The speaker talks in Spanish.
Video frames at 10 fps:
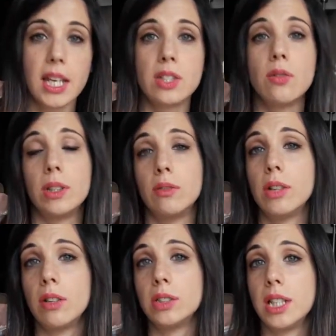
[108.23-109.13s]
Esto cuando
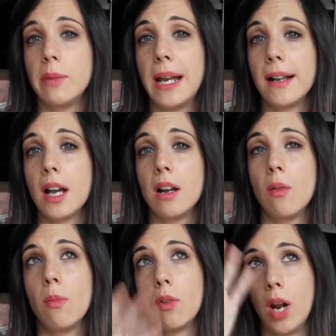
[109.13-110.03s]
una no esté blanca
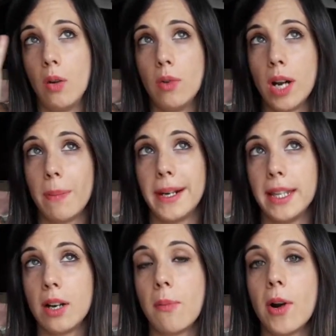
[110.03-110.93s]
como la luna,
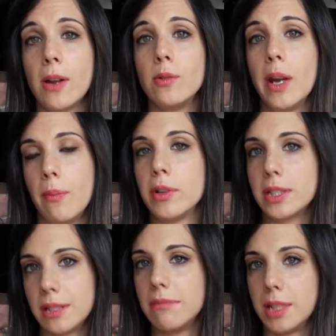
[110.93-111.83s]
pálida como la luna,
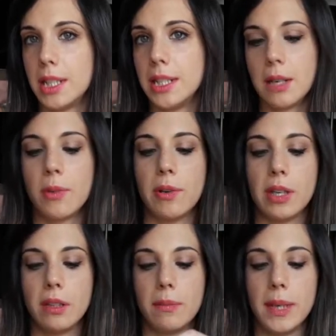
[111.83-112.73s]
pues sienta muy
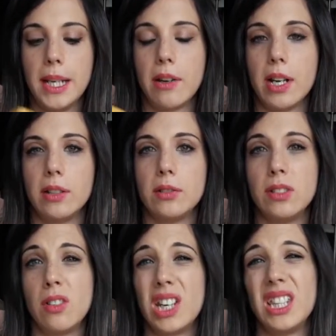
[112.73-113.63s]
bien. ¿vale? Ahora no,
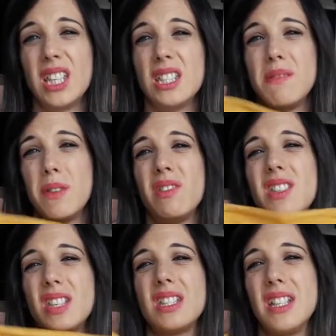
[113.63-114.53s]
no gritéis si me
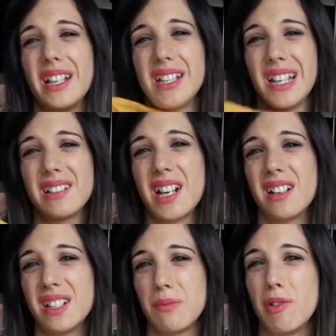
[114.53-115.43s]
veis así las
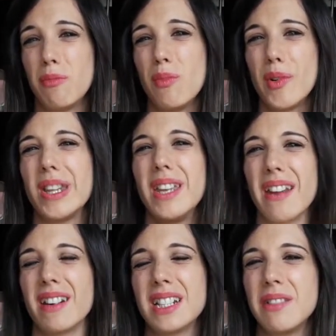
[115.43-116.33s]
carnes muy, muy
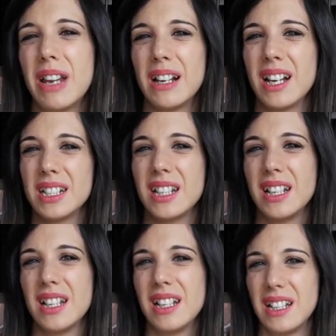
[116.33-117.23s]
tiernas y blancas,
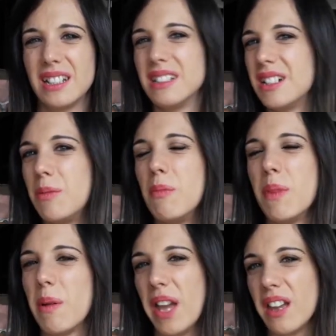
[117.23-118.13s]
como
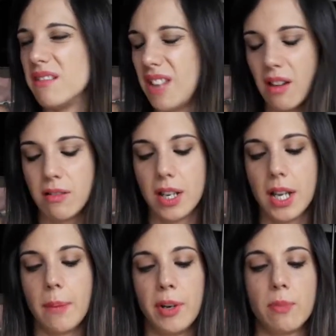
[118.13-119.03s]
un bebé.
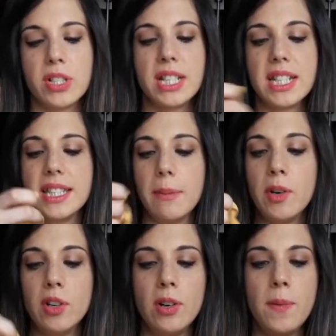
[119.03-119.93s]
Bueno, pues es este
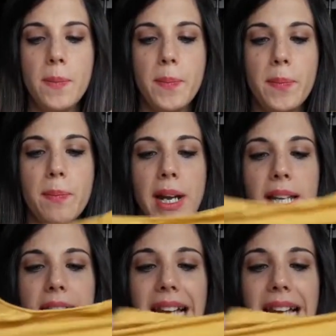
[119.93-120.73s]
mono, ¿vale?